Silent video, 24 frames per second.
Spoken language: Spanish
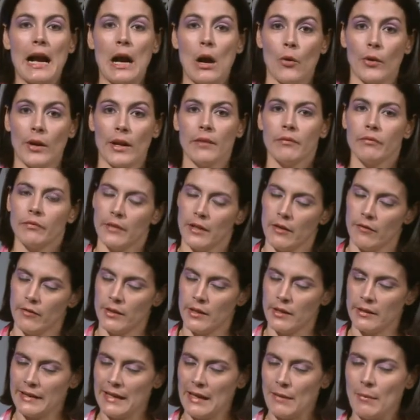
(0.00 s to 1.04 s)
Ahora,
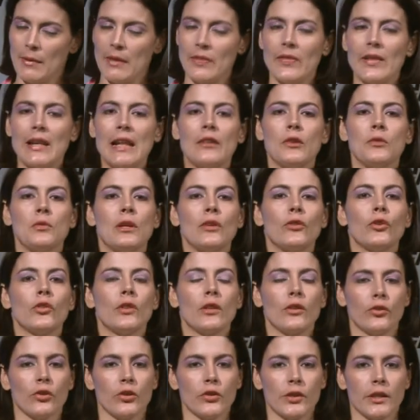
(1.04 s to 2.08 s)
definitivamente, la
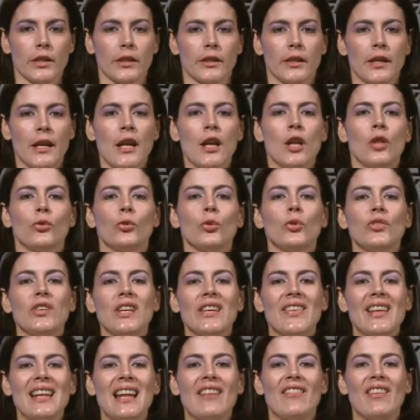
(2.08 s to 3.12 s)
situación es otra. Tú
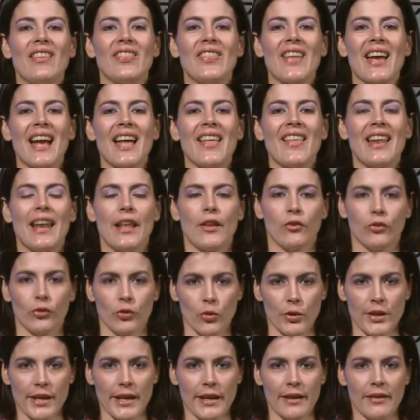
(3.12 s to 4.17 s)
tienes la ventaja de la
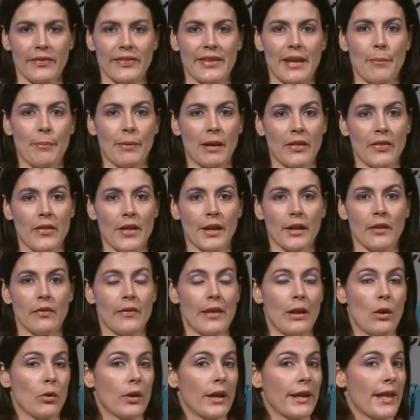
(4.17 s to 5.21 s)
historia, de aprender
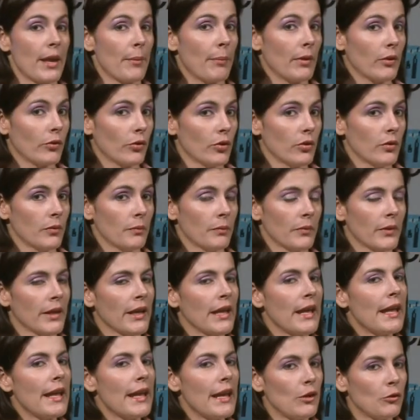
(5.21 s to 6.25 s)
de lo que ya pasó.
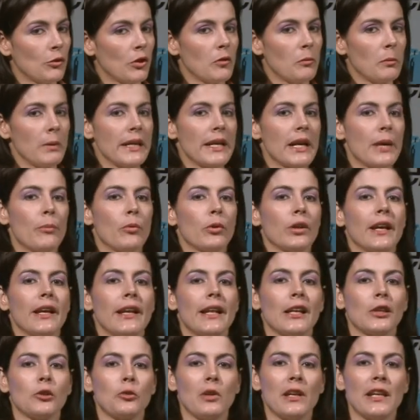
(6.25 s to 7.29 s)
Esto explica por qué
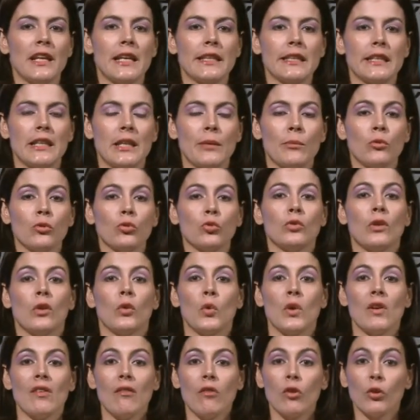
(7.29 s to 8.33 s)
en la actualidad tenemos una
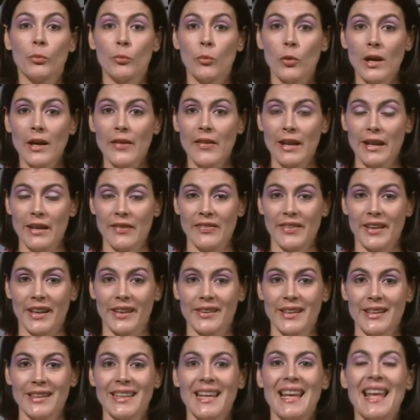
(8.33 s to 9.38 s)
nueva burbuja del
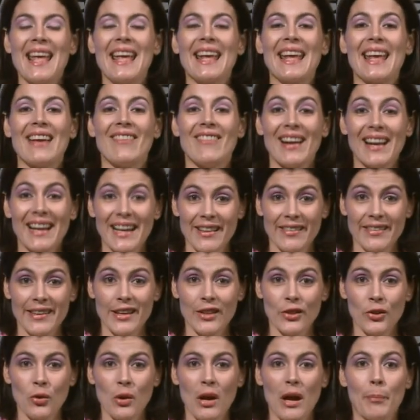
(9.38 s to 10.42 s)
Internet que va
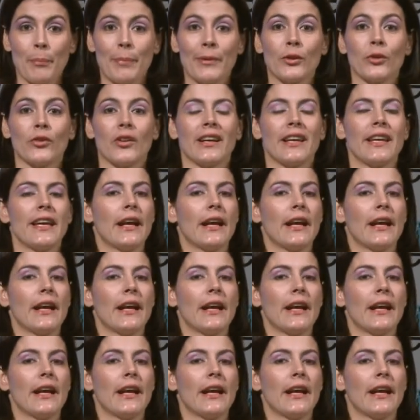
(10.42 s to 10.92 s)
creciendo a pasos